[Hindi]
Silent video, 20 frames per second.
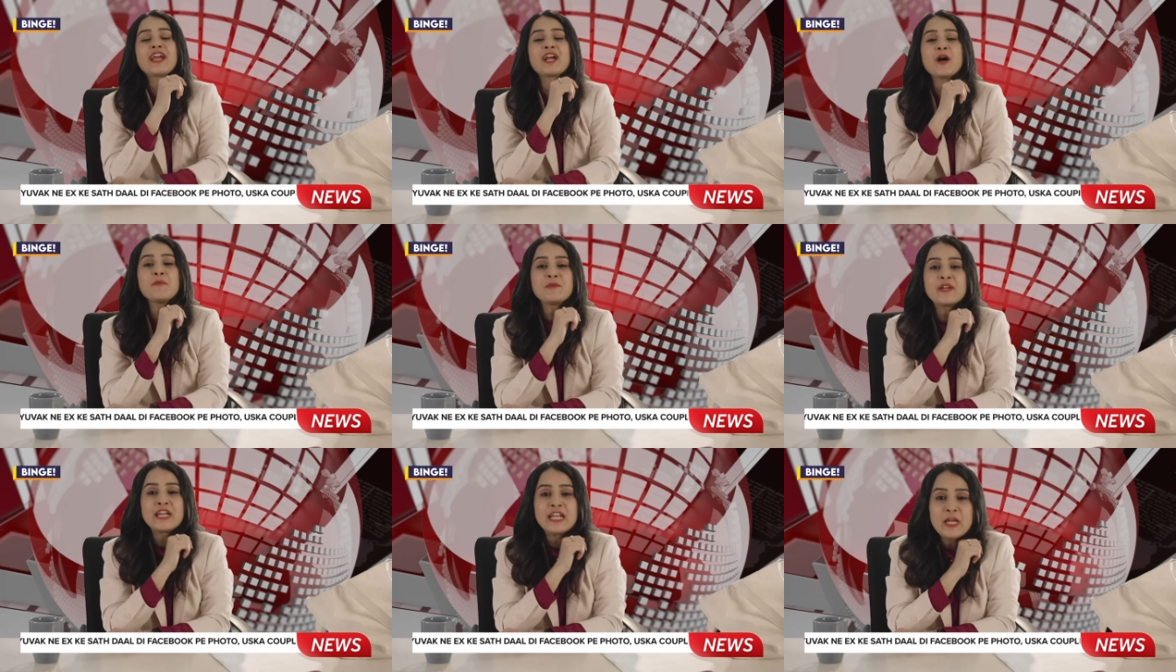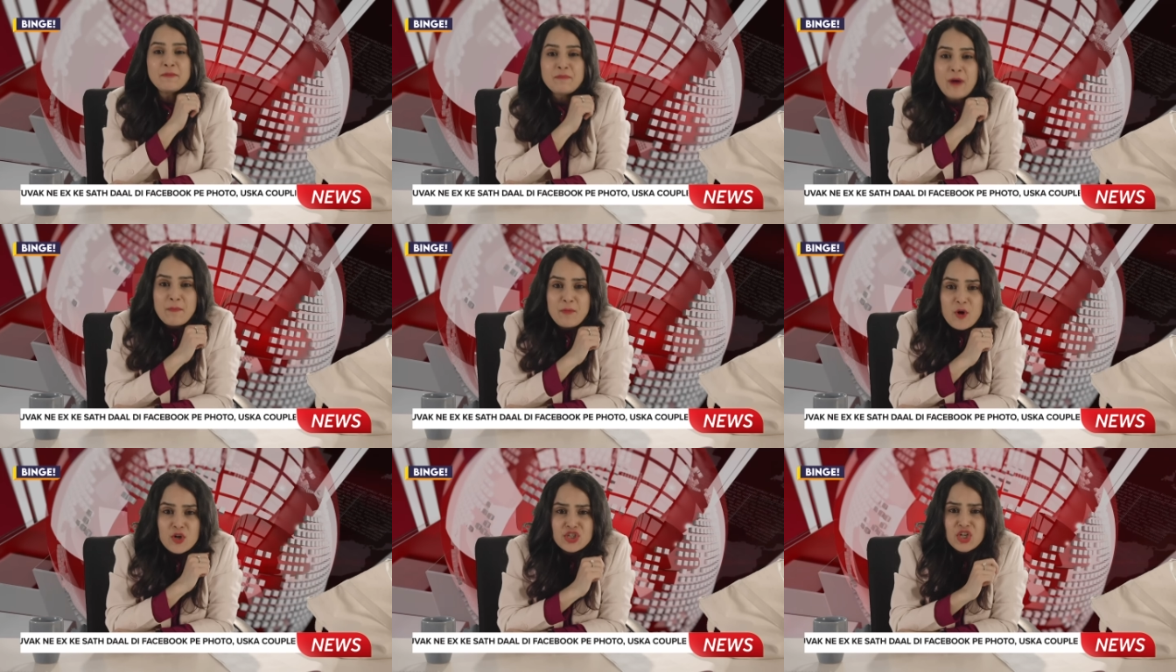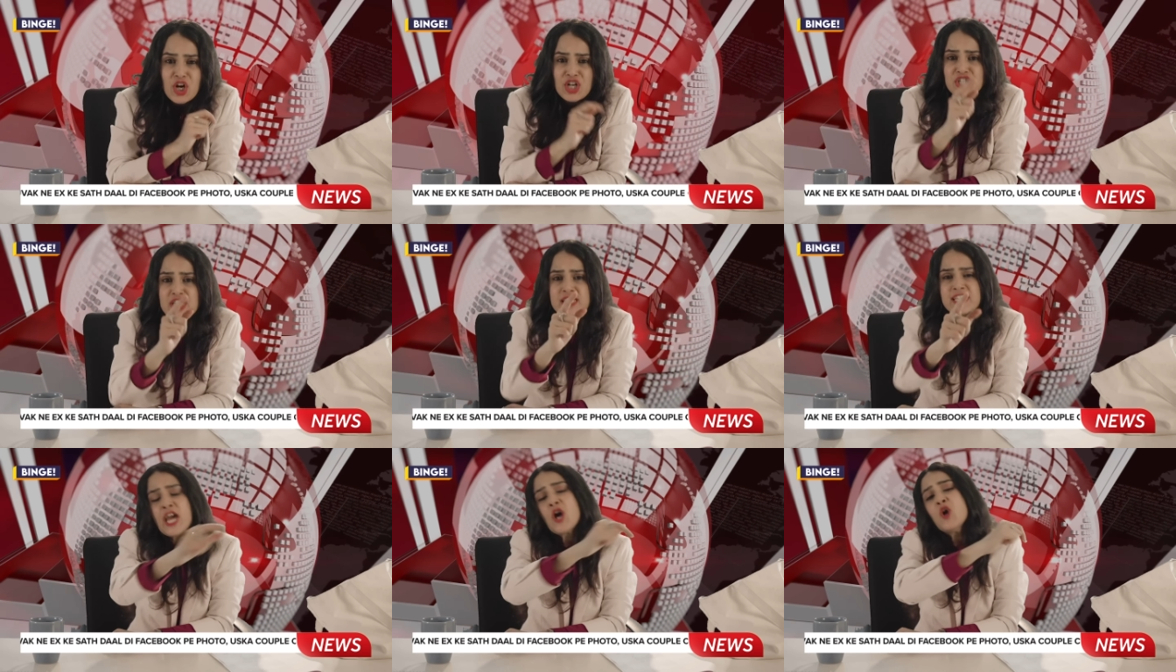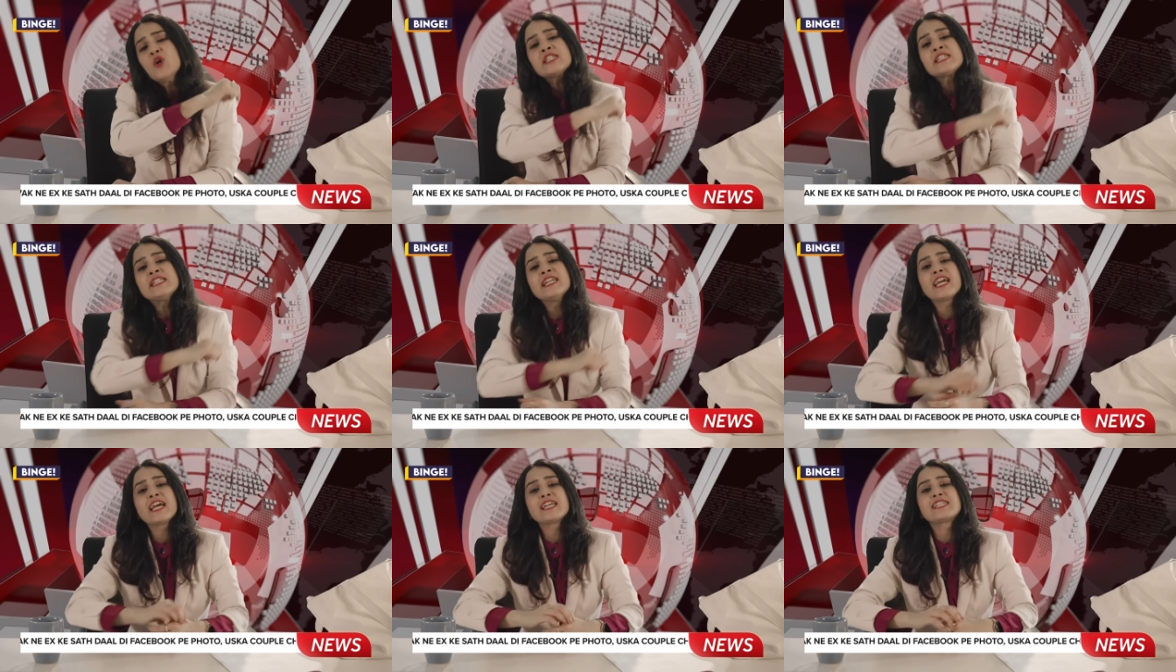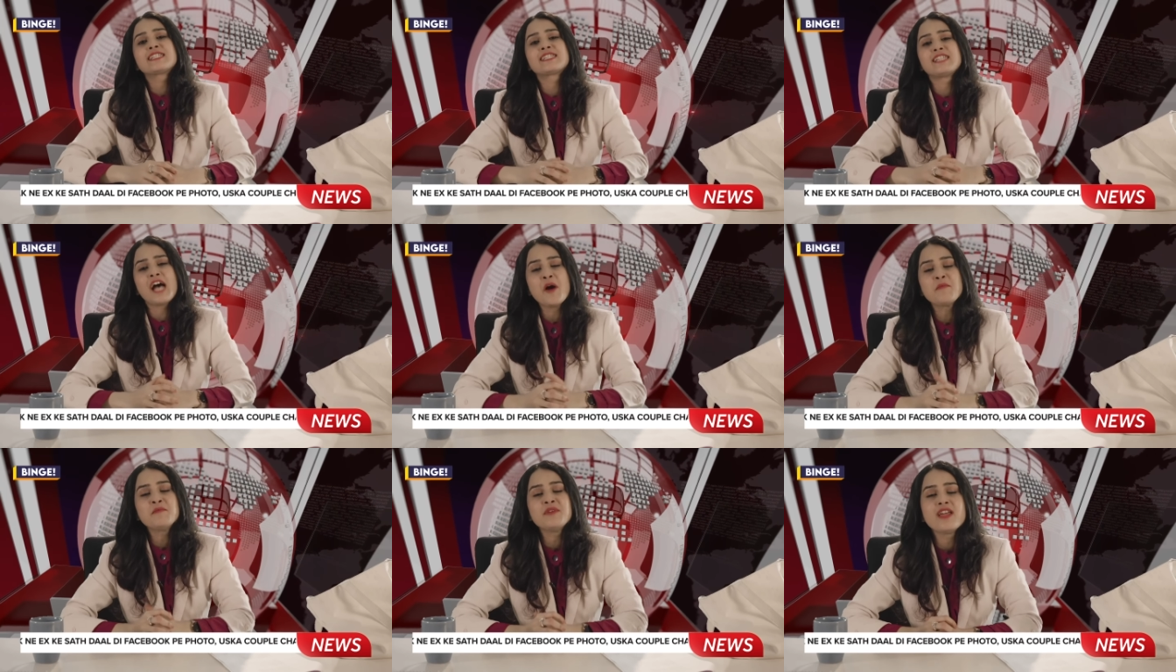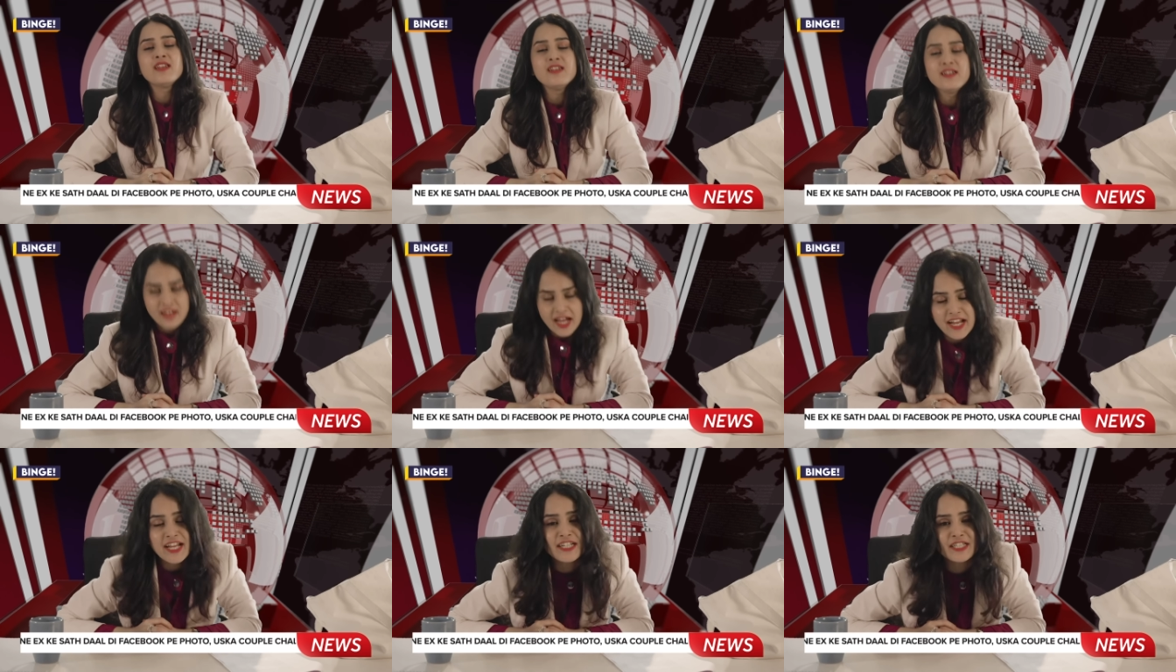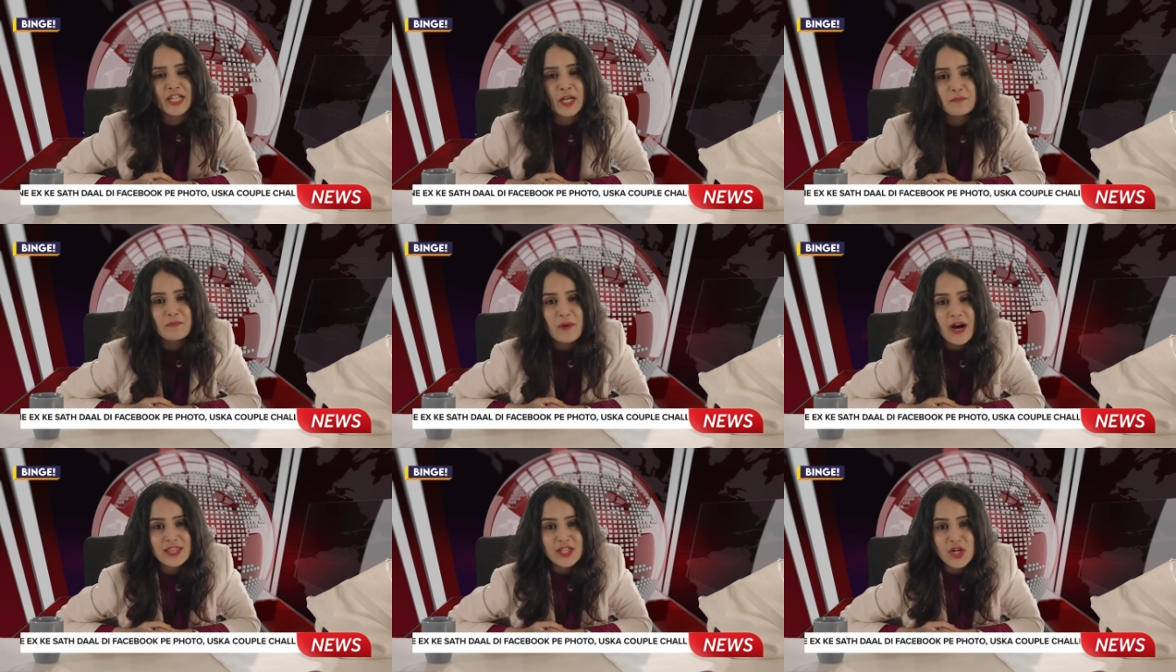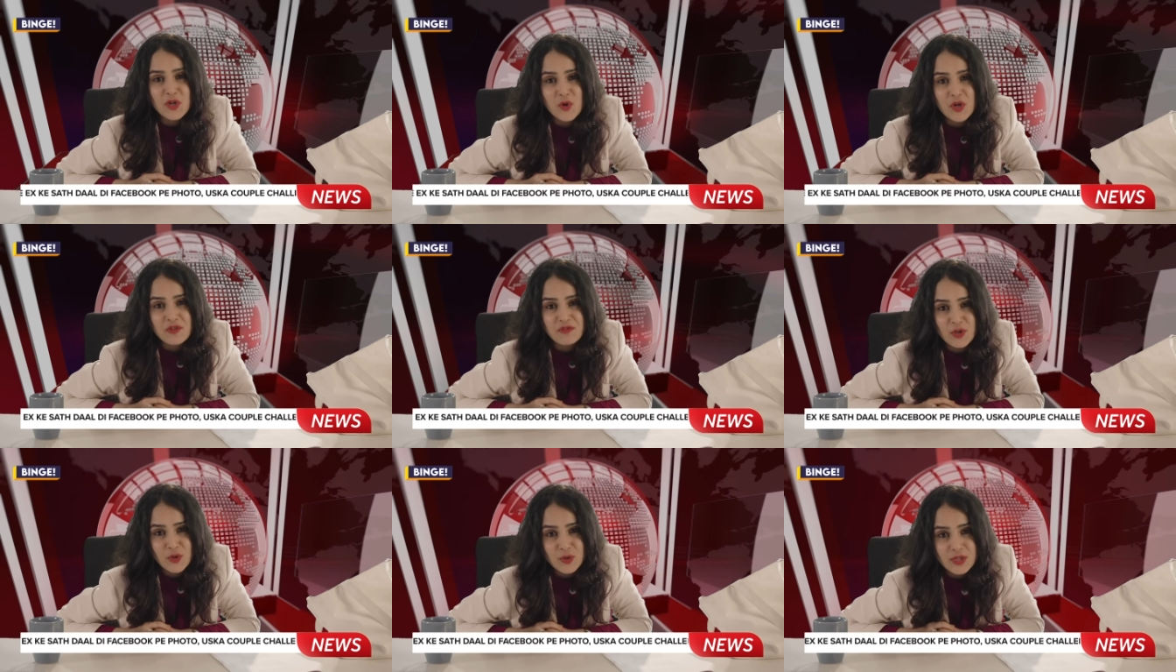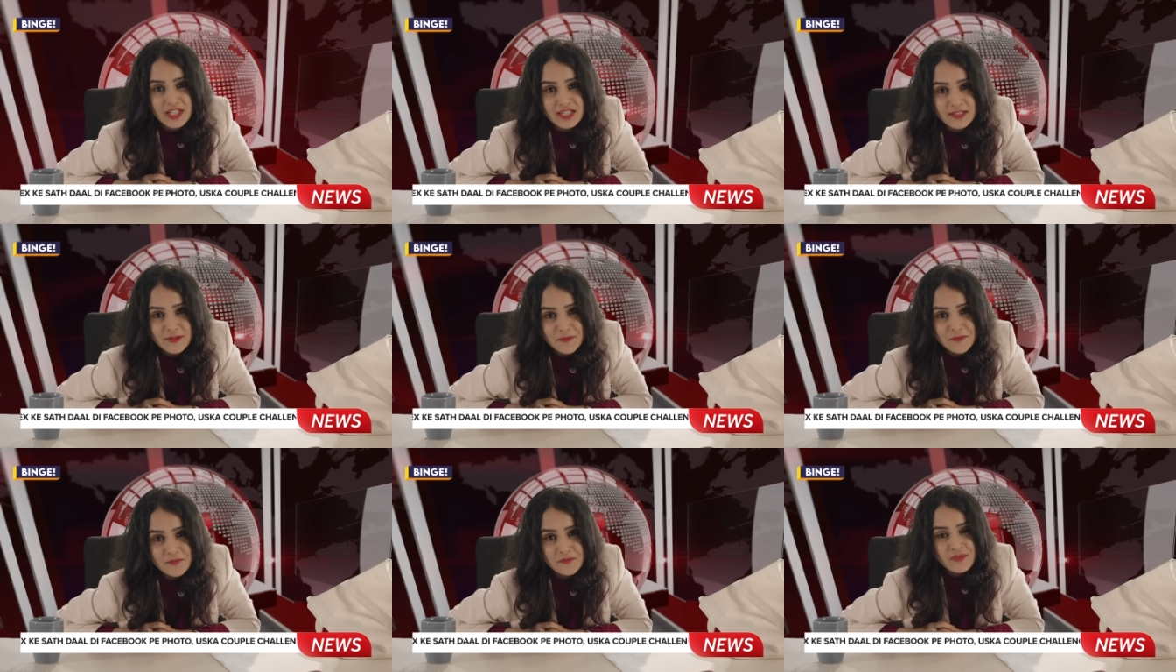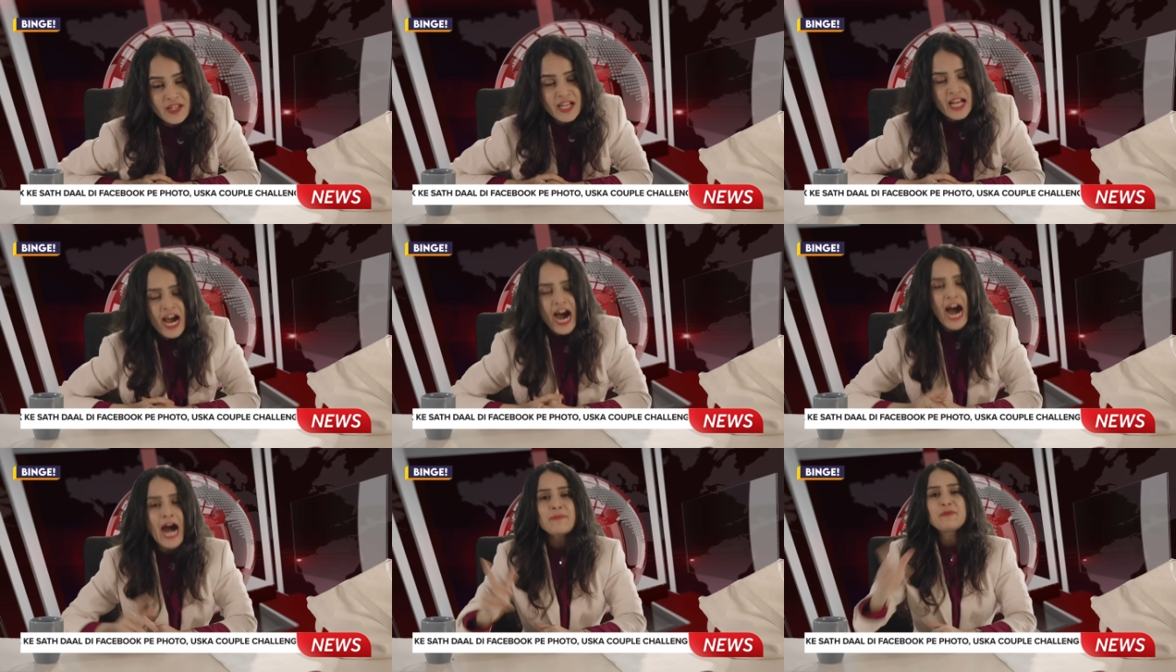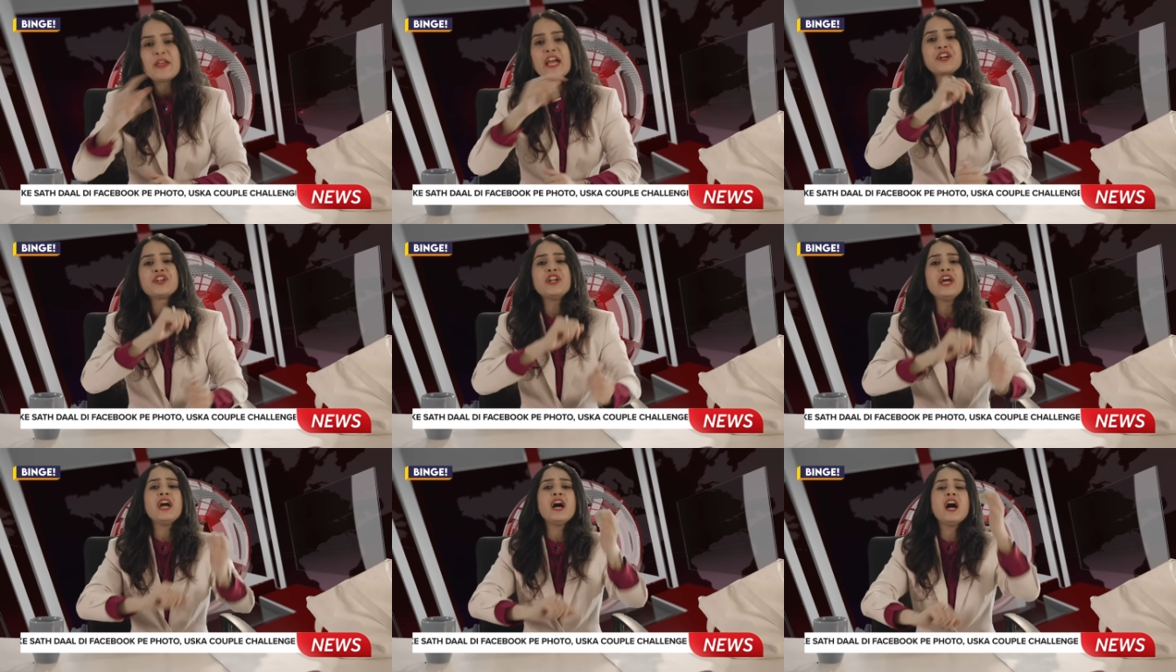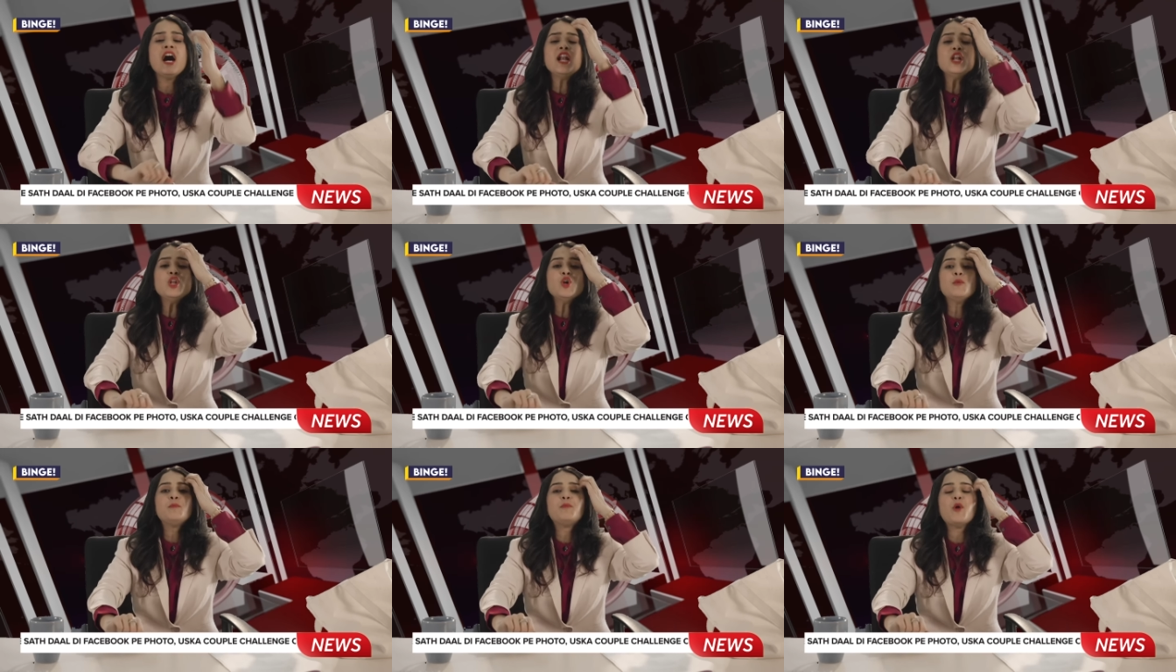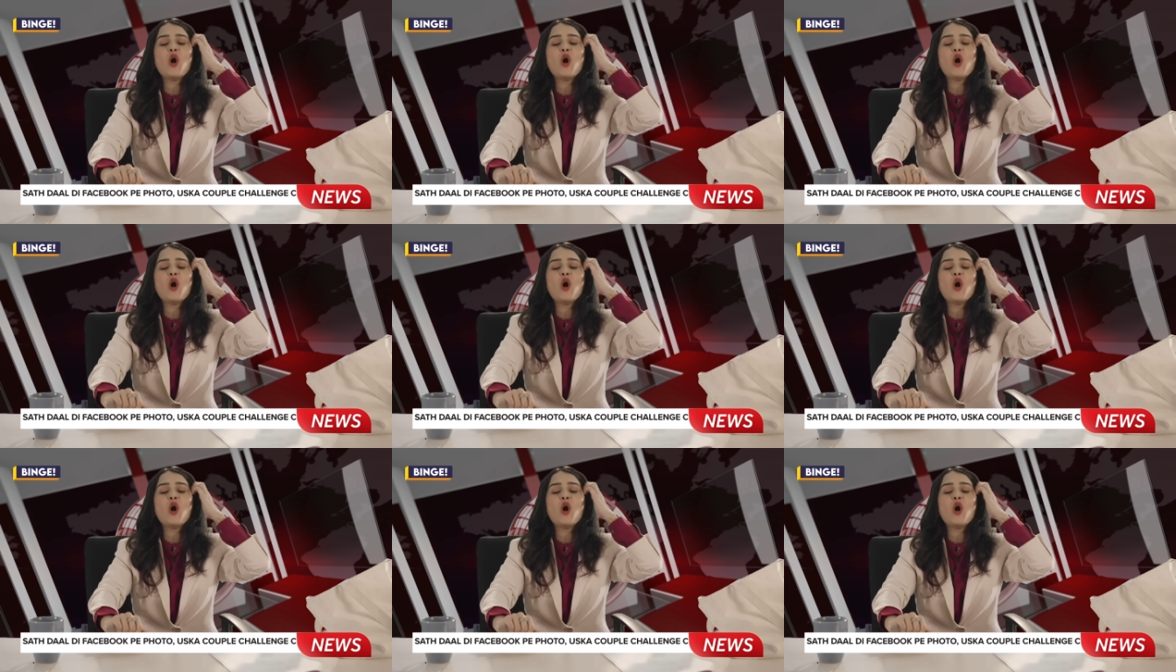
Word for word: मेकअप की लीपा पोती और जिसके हुस्न के सामने नहीं टिक पाता कोई विरोधी आप देख रहे हैं हल्लू